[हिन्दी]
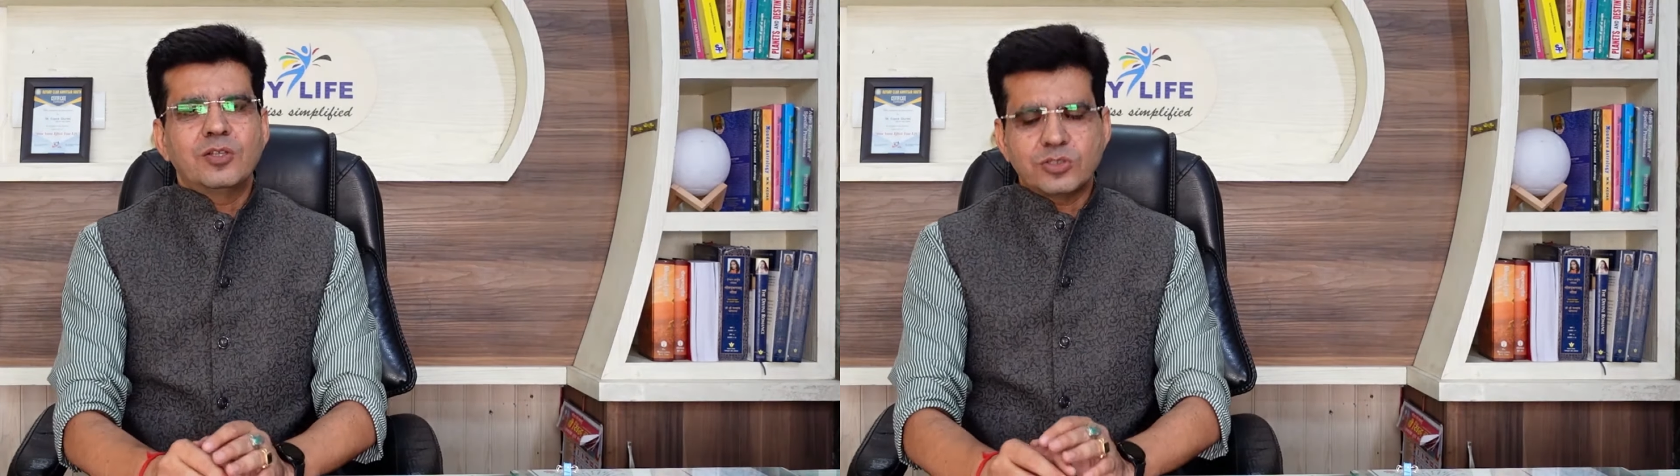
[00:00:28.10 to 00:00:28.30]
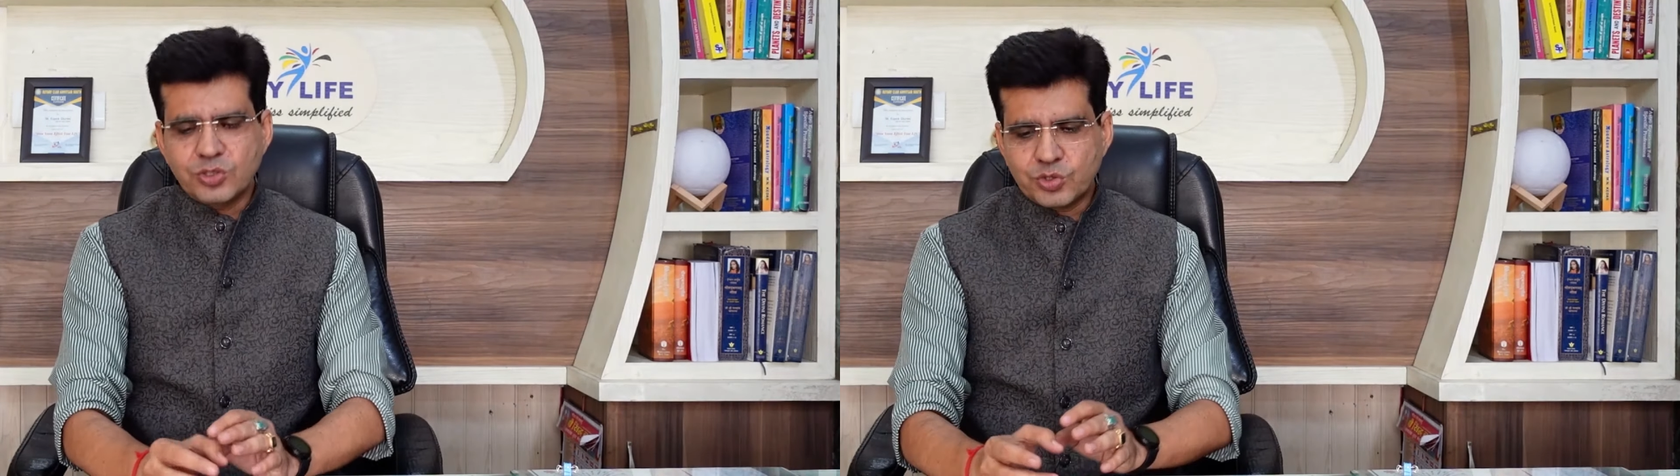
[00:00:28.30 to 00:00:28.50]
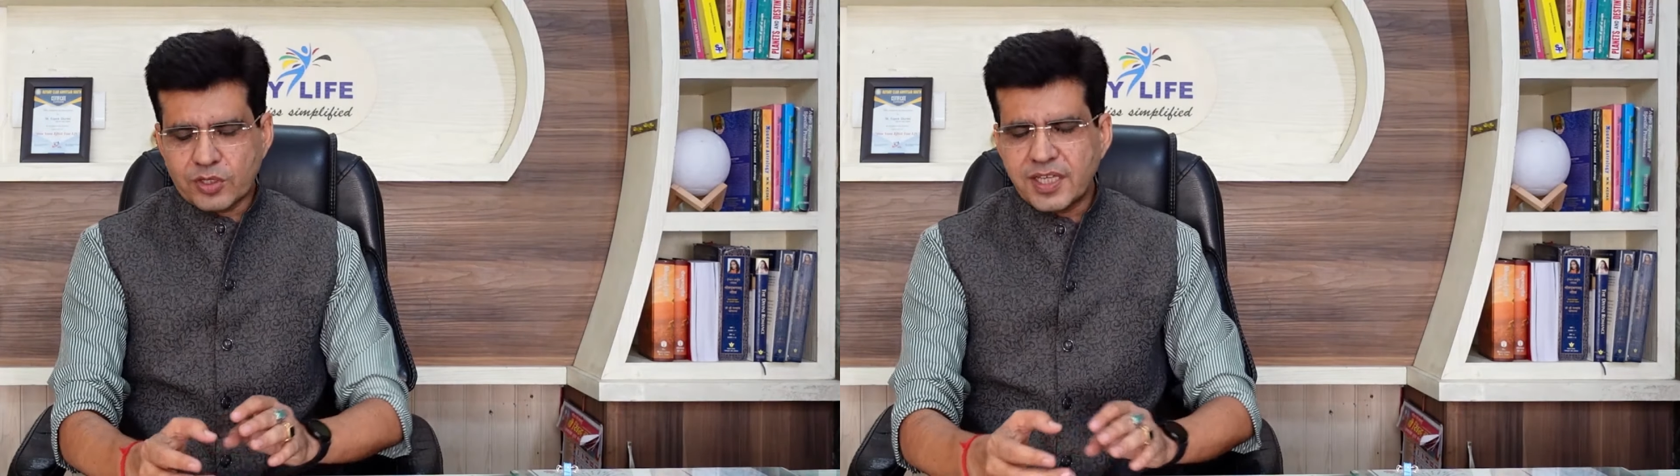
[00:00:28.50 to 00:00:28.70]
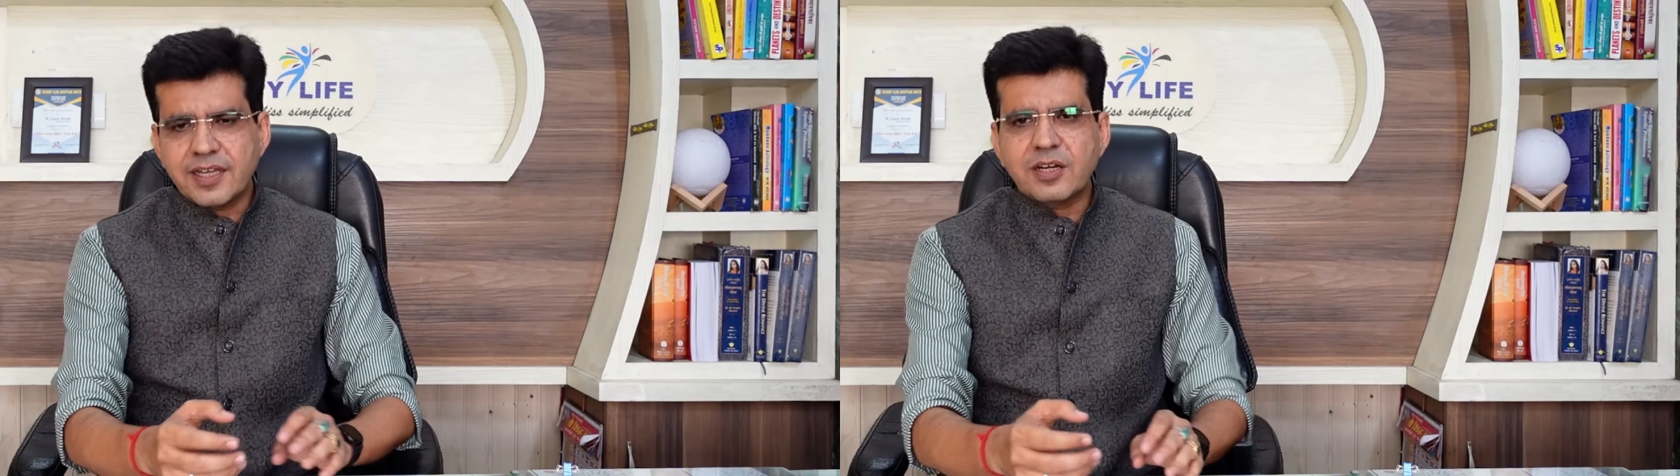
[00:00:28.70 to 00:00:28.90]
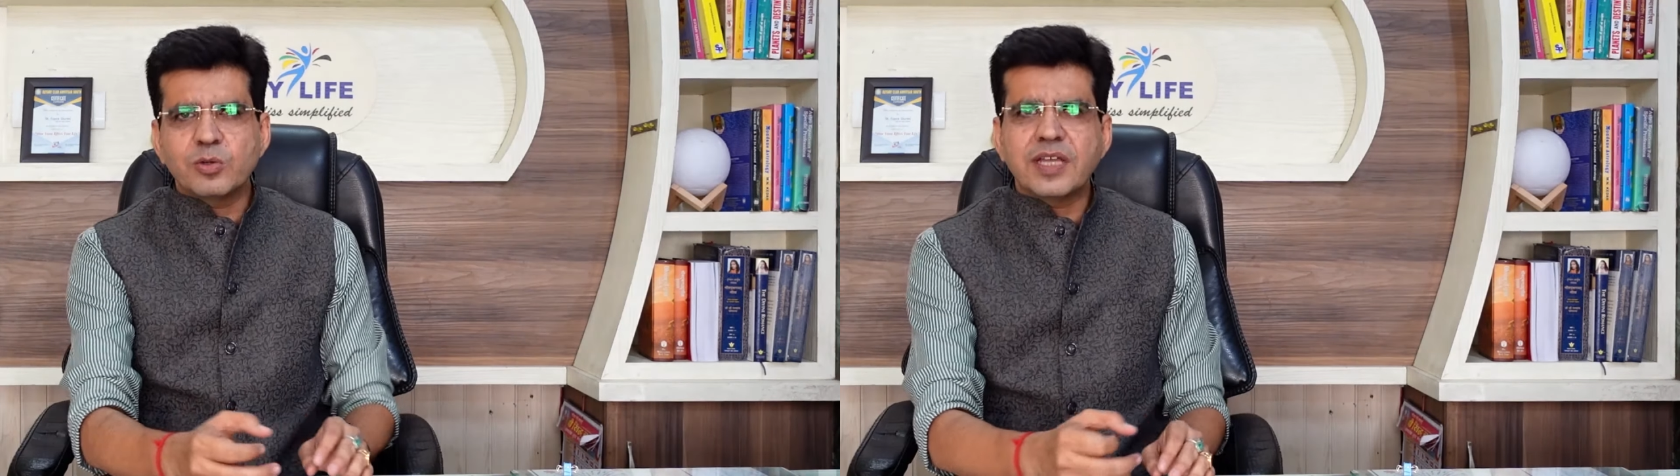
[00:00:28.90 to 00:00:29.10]
दोस्तों चौथा
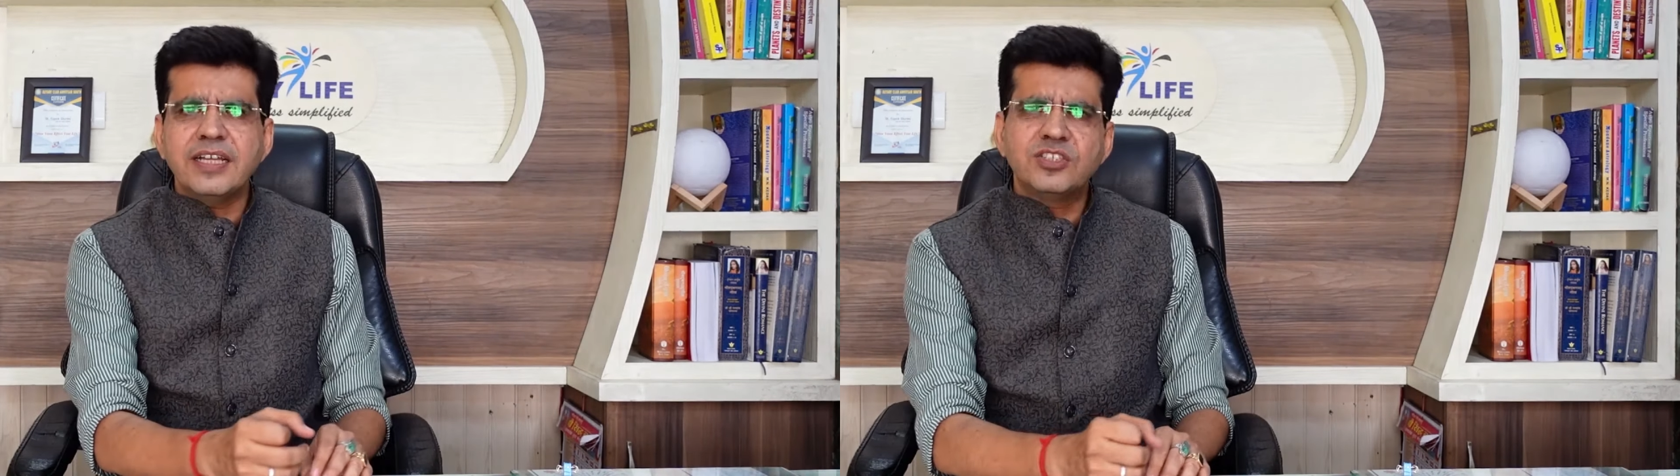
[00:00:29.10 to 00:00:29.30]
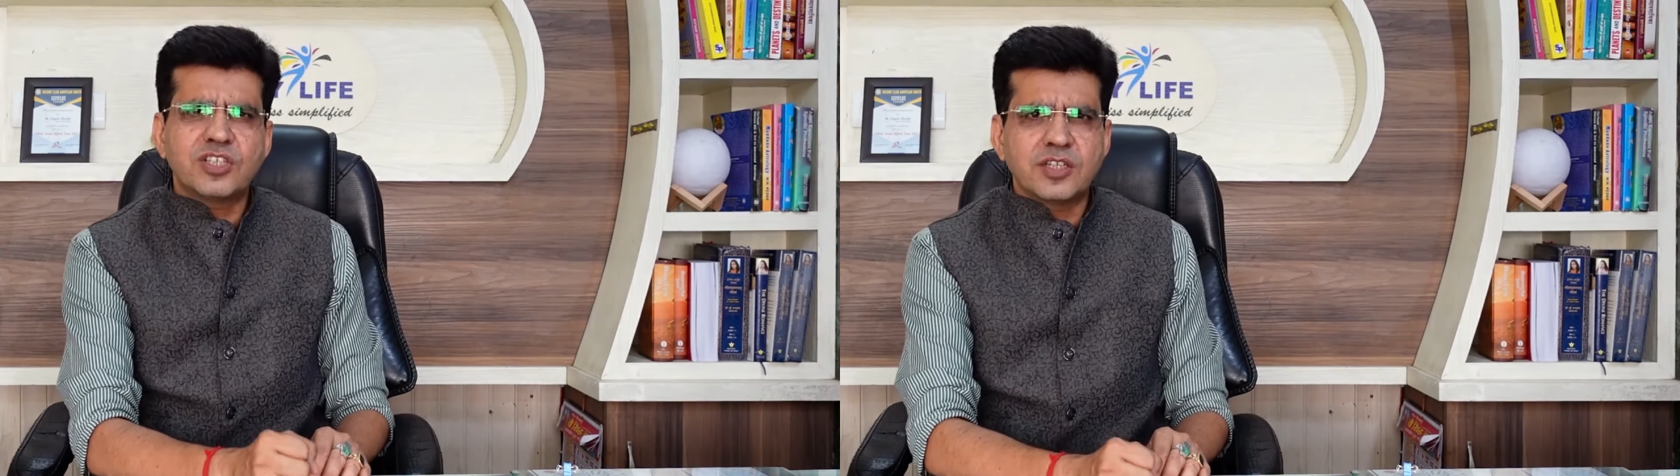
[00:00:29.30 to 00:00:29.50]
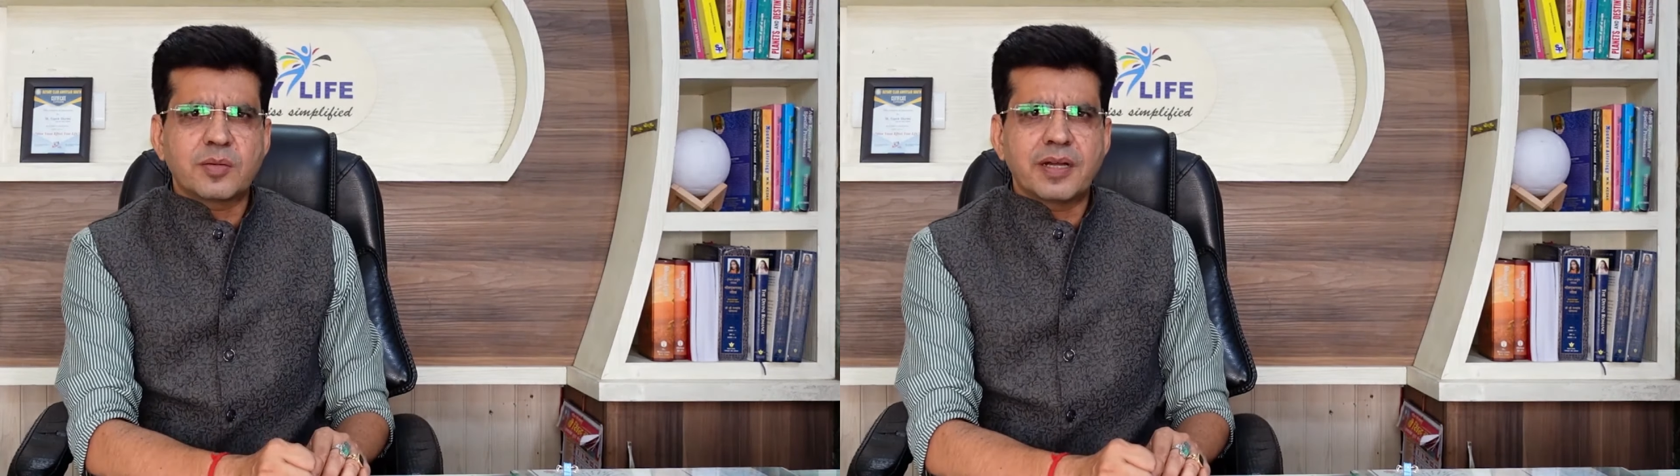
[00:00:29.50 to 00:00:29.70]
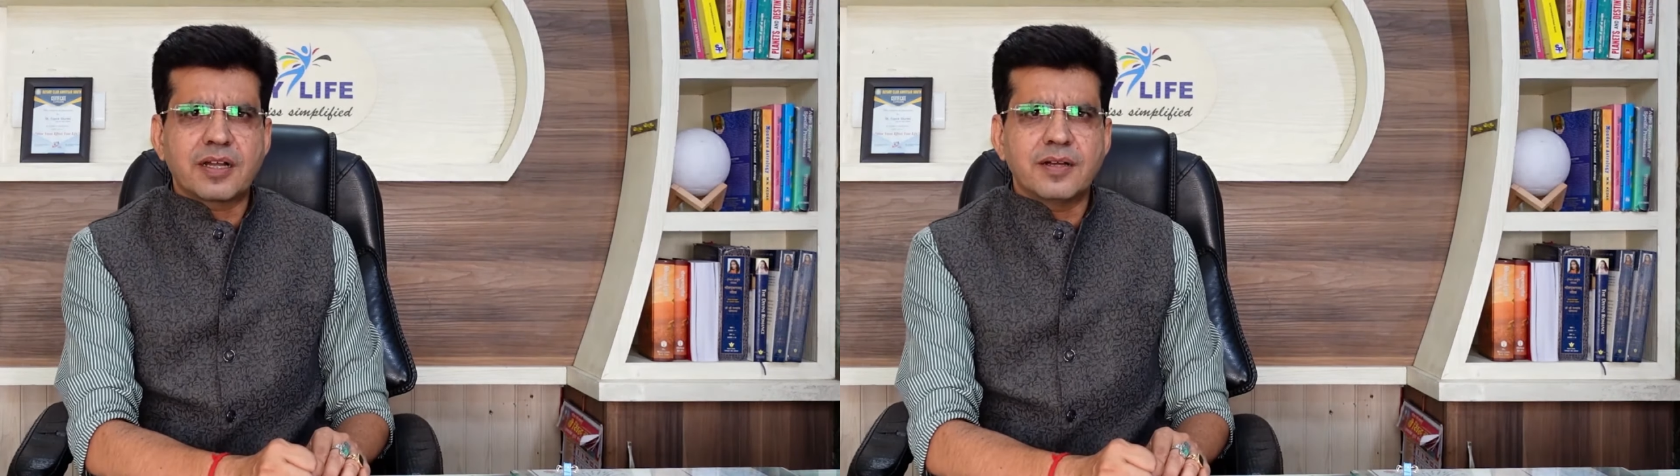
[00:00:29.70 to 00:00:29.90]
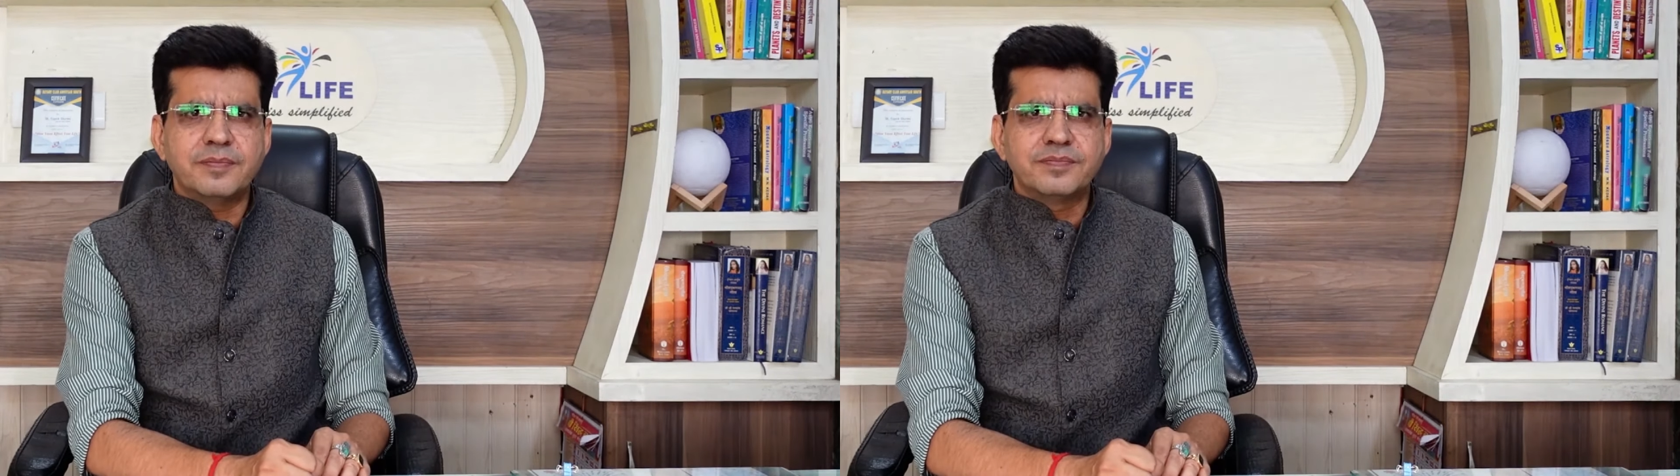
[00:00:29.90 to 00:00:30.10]
घर होता है चंद्रमा
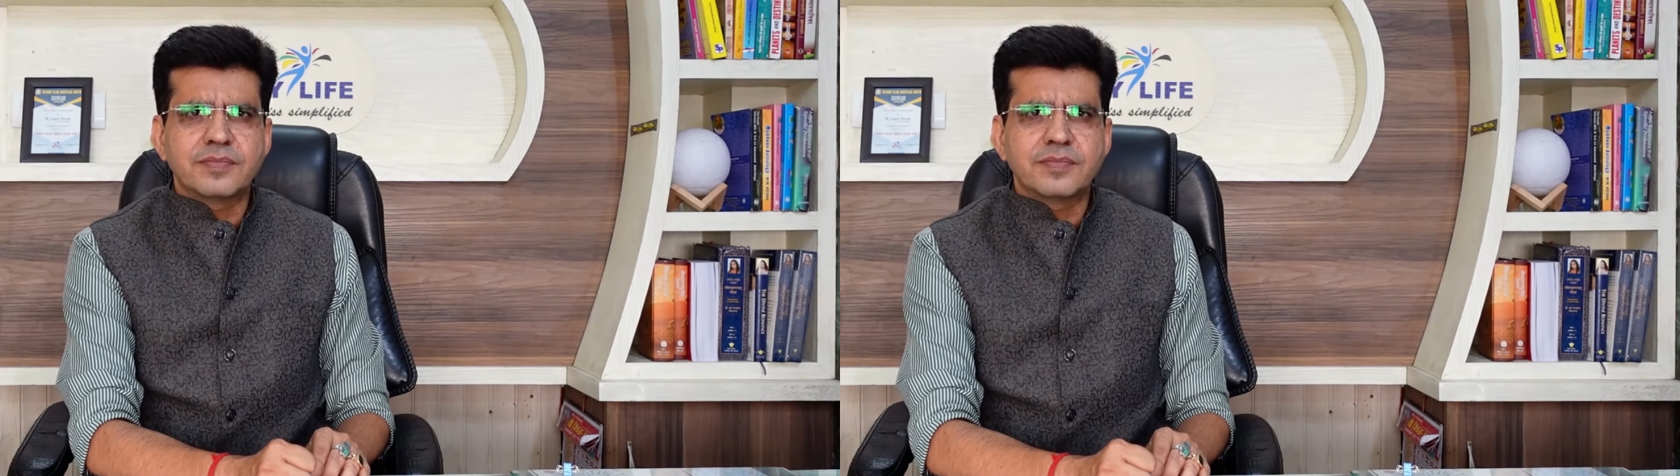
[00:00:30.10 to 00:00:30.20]
का